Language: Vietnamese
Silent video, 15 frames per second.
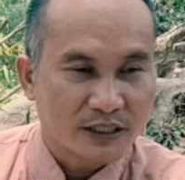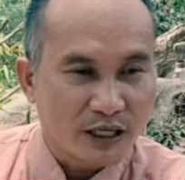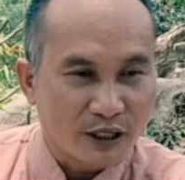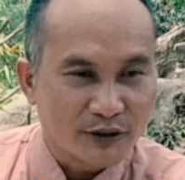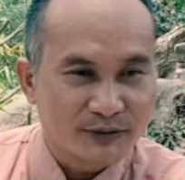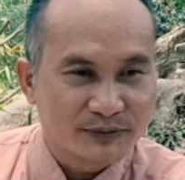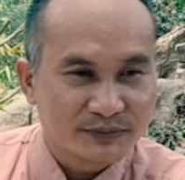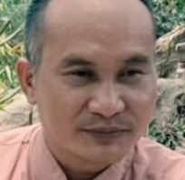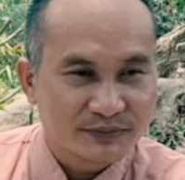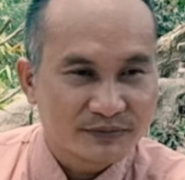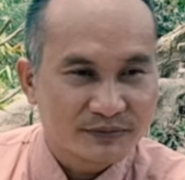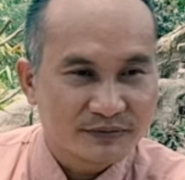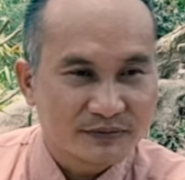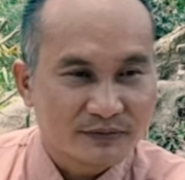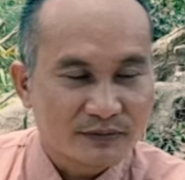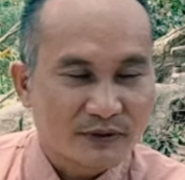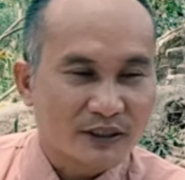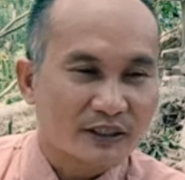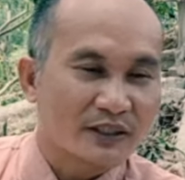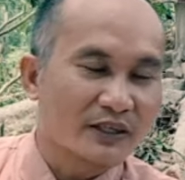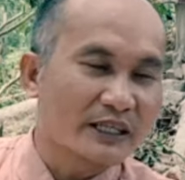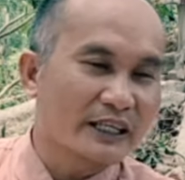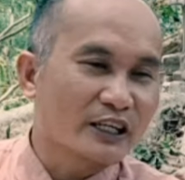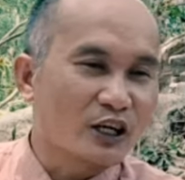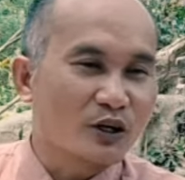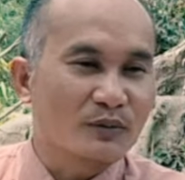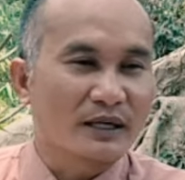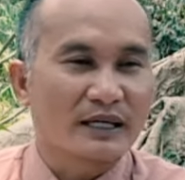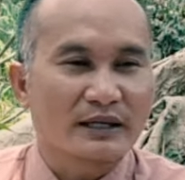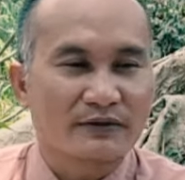thấy không có nghe
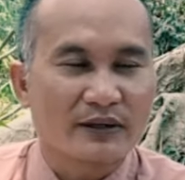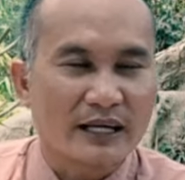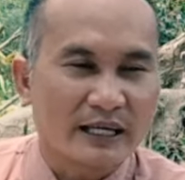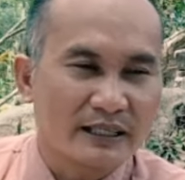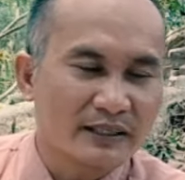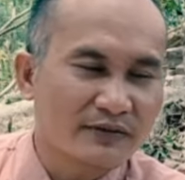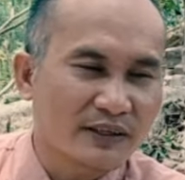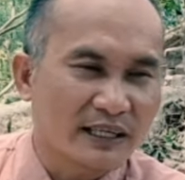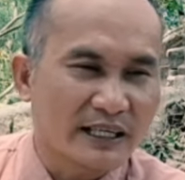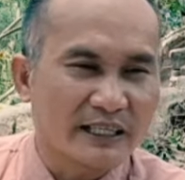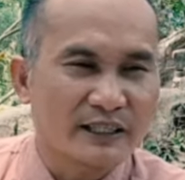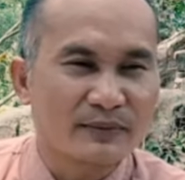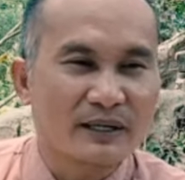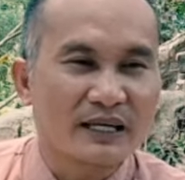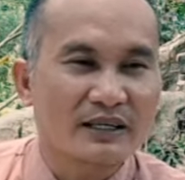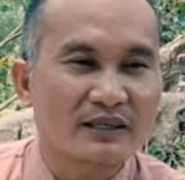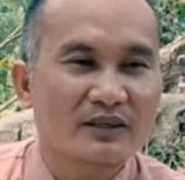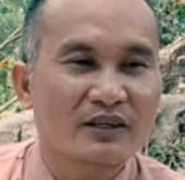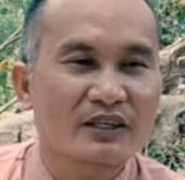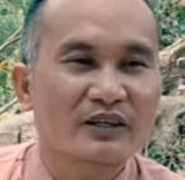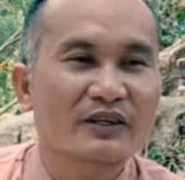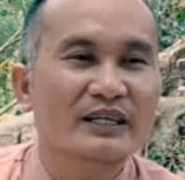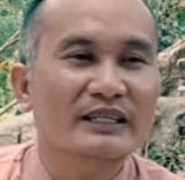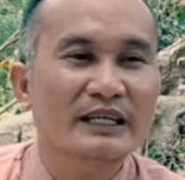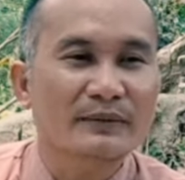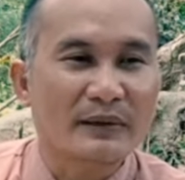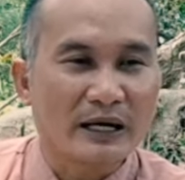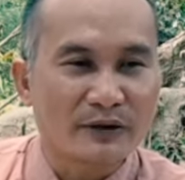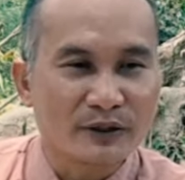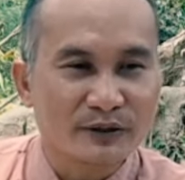đồn là phải đức phật a di đà có gọi là thất
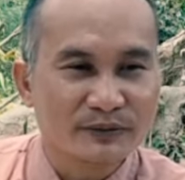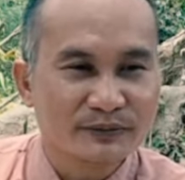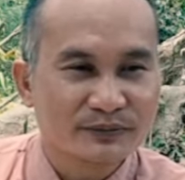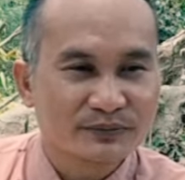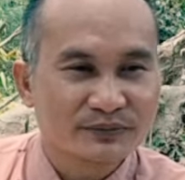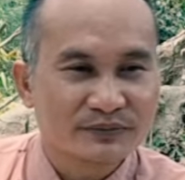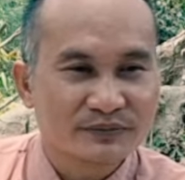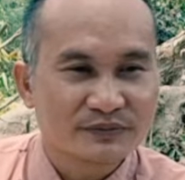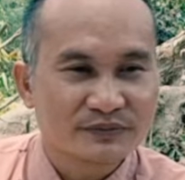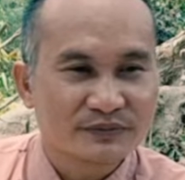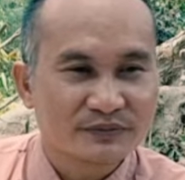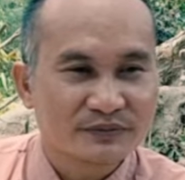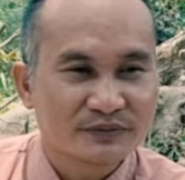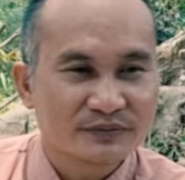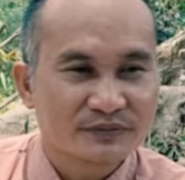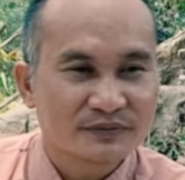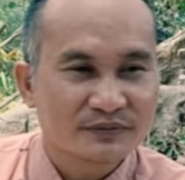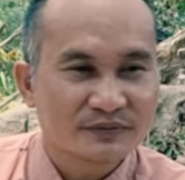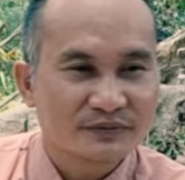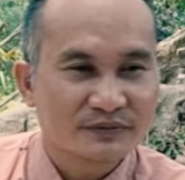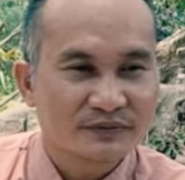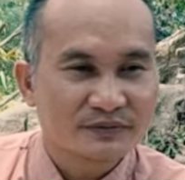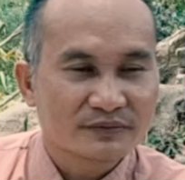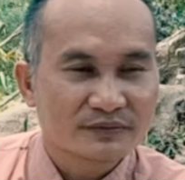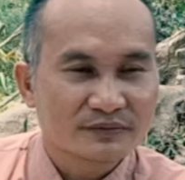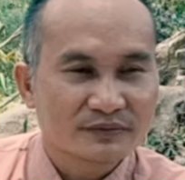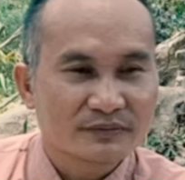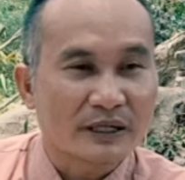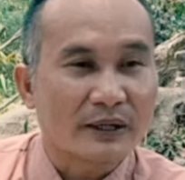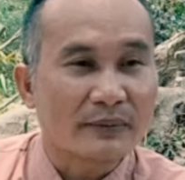bảo không
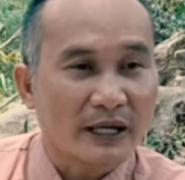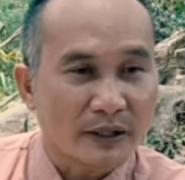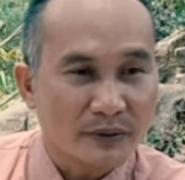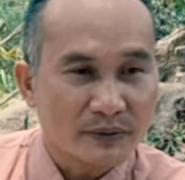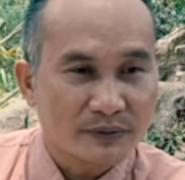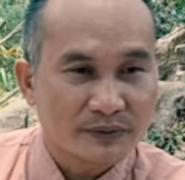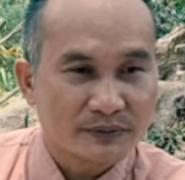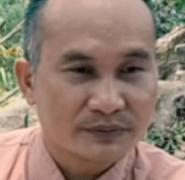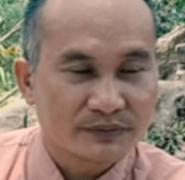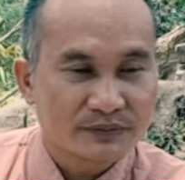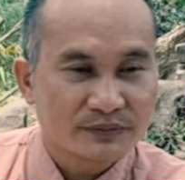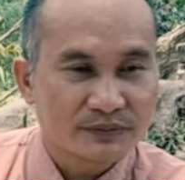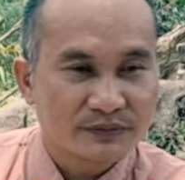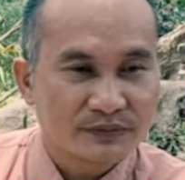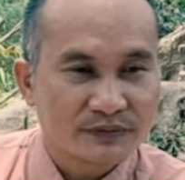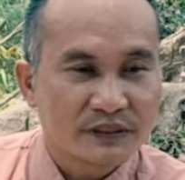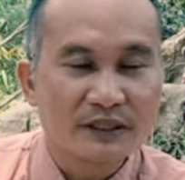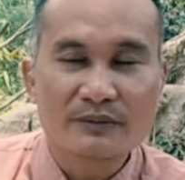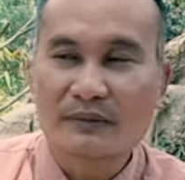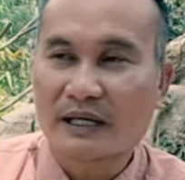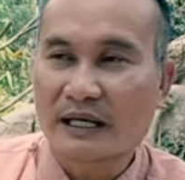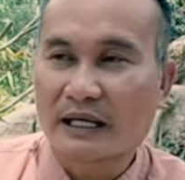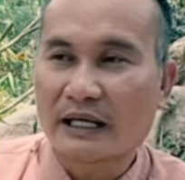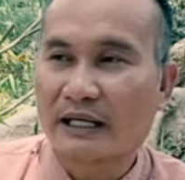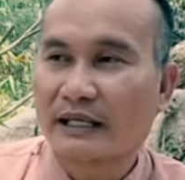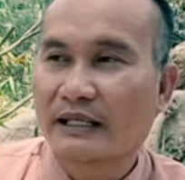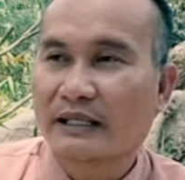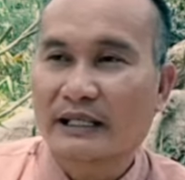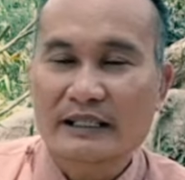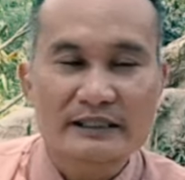bảy báo nhưng mà
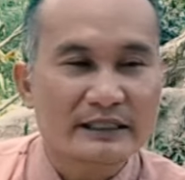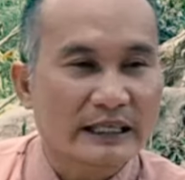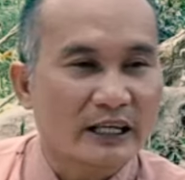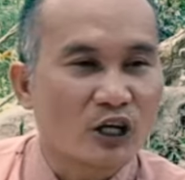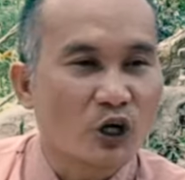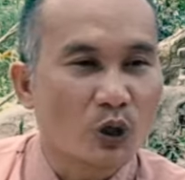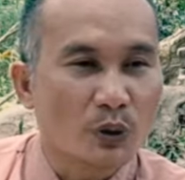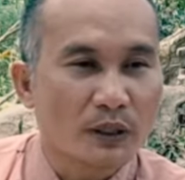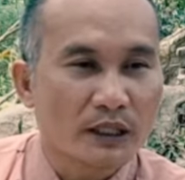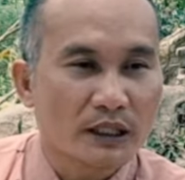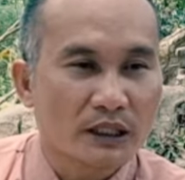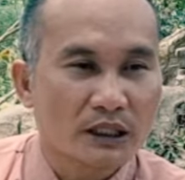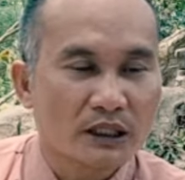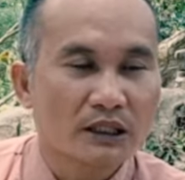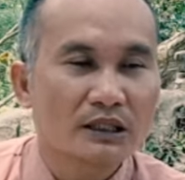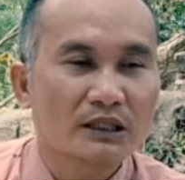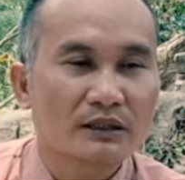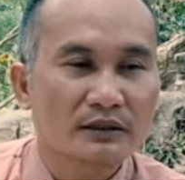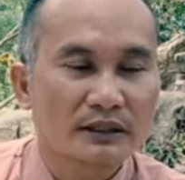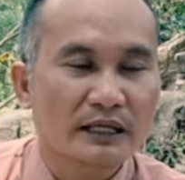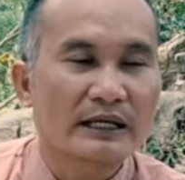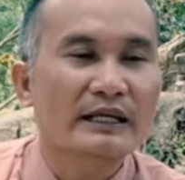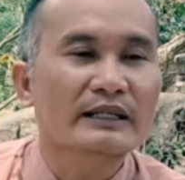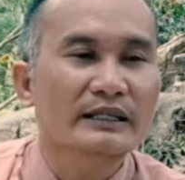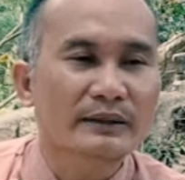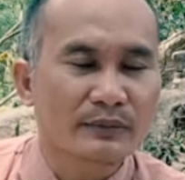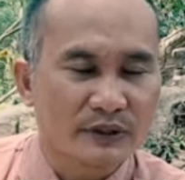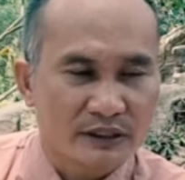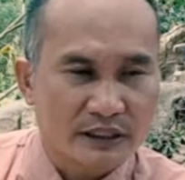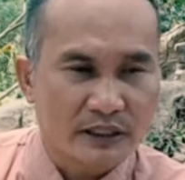cái san hô đó anh đã
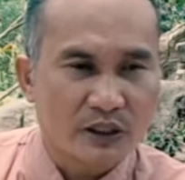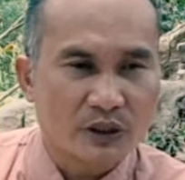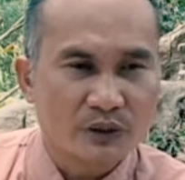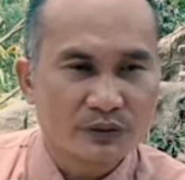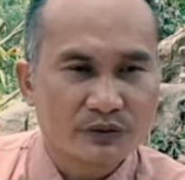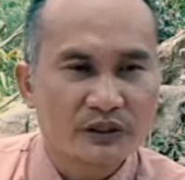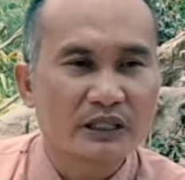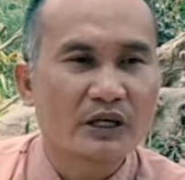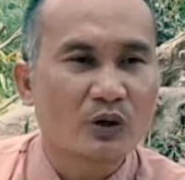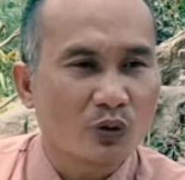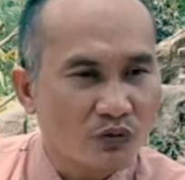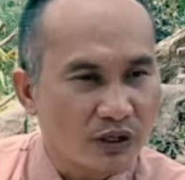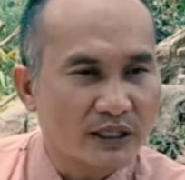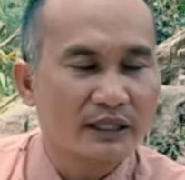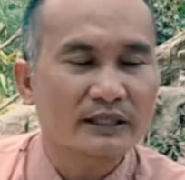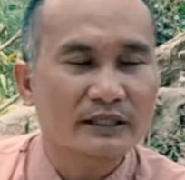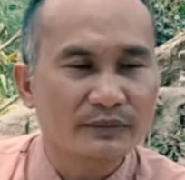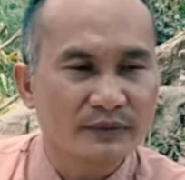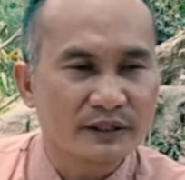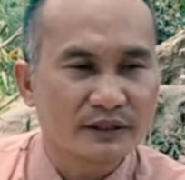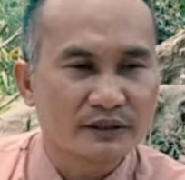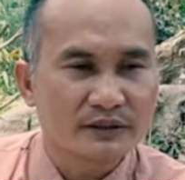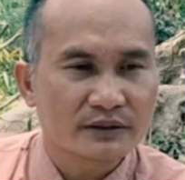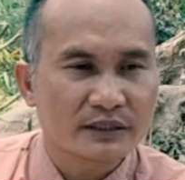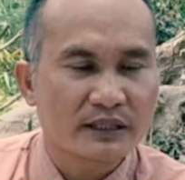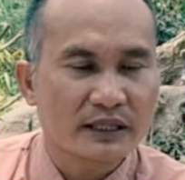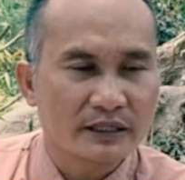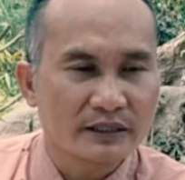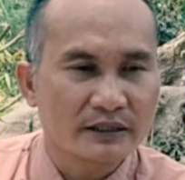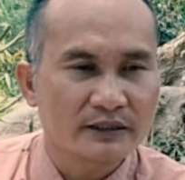tìm được san hô giờ hữu phách đã tìm được đã
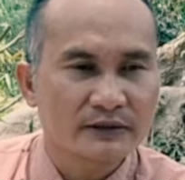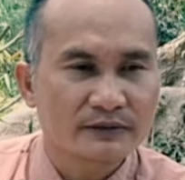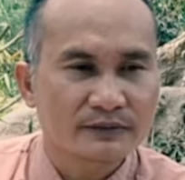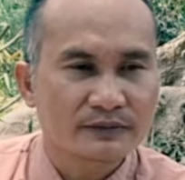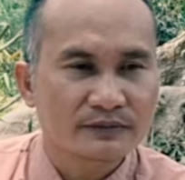thấy được